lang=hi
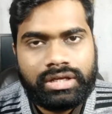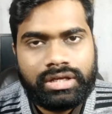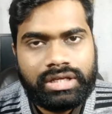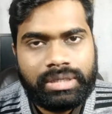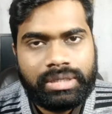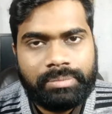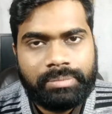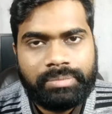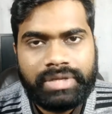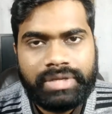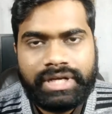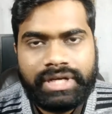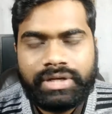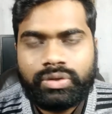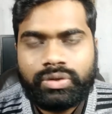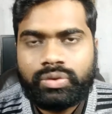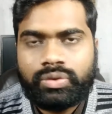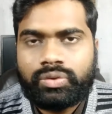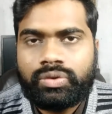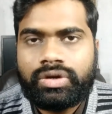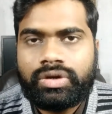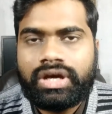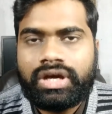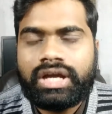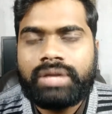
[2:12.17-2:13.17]
की प्लेटों
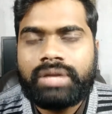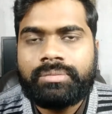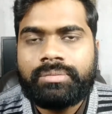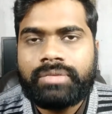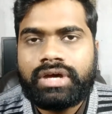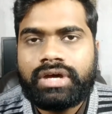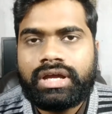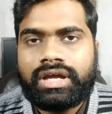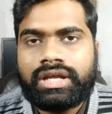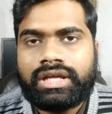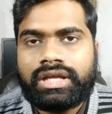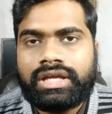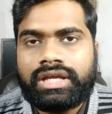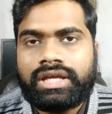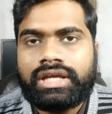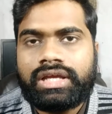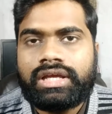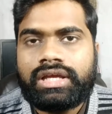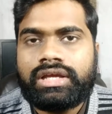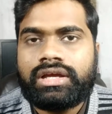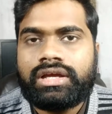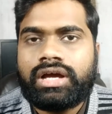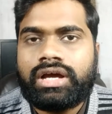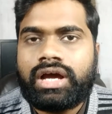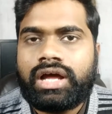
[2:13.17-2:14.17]
को गर्म करके
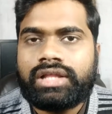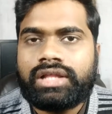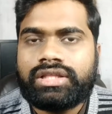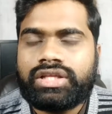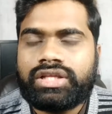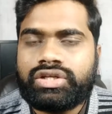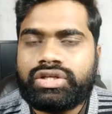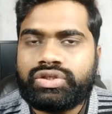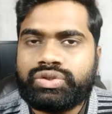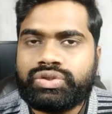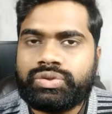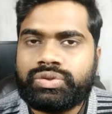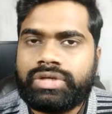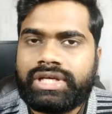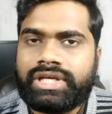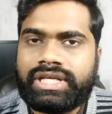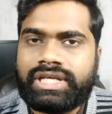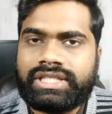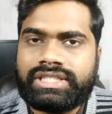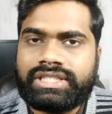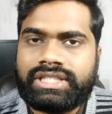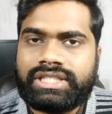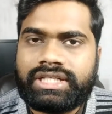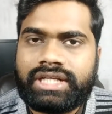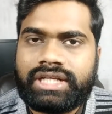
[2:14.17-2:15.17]
अंदर जो
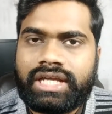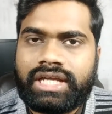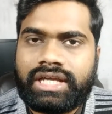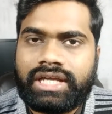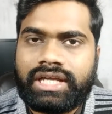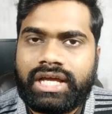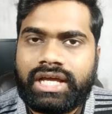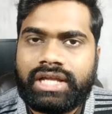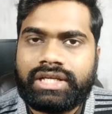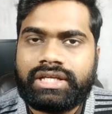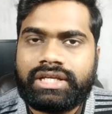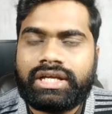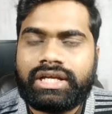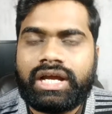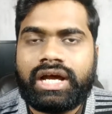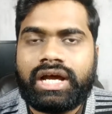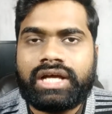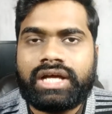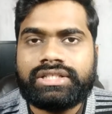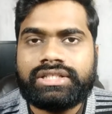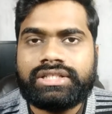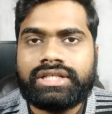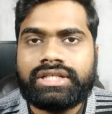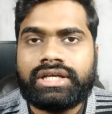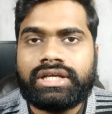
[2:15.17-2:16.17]
एसिड है यानी
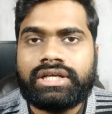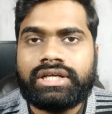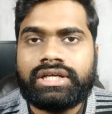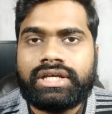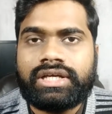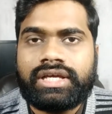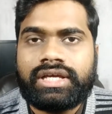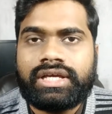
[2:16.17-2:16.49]
कहा जाए